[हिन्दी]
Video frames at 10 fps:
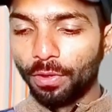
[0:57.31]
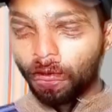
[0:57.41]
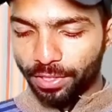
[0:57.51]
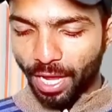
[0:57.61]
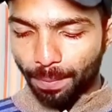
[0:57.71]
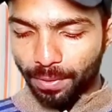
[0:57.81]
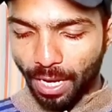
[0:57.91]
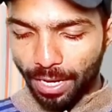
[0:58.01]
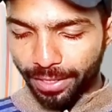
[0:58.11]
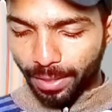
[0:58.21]
और यहाँ पर
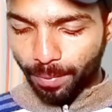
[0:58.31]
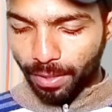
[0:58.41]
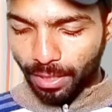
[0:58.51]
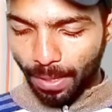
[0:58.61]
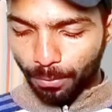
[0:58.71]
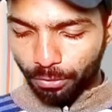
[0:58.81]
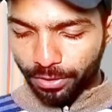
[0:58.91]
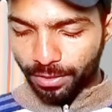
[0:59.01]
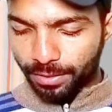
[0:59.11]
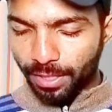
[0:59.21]
आने के बाद आपको
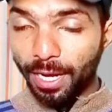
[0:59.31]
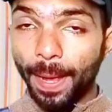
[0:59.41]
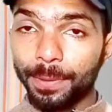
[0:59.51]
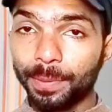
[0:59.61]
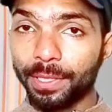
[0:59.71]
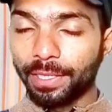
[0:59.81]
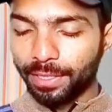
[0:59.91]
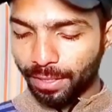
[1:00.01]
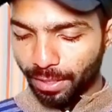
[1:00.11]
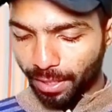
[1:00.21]
नीचे साइड एप्स पर
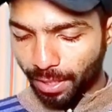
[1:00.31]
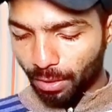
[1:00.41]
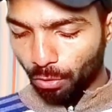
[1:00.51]
क्लिक करना है